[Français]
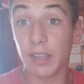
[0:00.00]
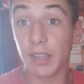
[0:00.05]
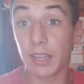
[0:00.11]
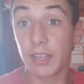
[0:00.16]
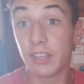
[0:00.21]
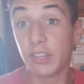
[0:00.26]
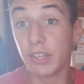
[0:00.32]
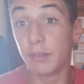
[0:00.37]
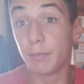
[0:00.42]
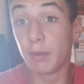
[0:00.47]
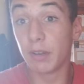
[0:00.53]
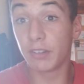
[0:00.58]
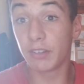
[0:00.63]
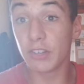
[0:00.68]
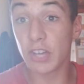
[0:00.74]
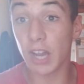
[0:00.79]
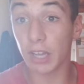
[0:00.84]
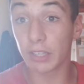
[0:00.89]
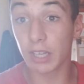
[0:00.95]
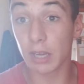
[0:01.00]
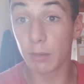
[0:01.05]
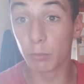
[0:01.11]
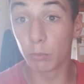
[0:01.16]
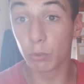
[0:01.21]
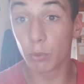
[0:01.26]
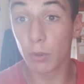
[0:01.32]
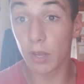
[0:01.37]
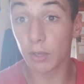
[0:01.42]
et qui disent blesser d'arrêter la
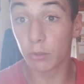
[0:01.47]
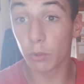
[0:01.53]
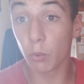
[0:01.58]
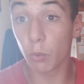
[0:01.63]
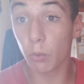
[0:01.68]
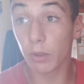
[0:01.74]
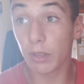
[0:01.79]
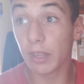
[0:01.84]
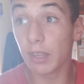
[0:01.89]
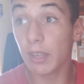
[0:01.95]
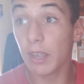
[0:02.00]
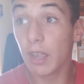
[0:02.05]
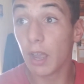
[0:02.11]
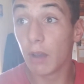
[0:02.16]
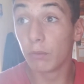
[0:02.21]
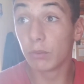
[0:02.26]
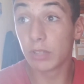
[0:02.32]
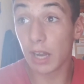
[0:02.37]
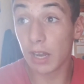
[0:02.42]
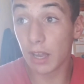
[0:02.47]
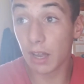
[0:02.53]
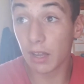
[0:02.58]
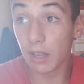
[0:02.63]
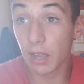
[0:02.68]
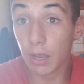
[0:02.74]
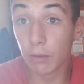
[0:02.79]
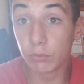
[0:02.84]
musculation et vous allez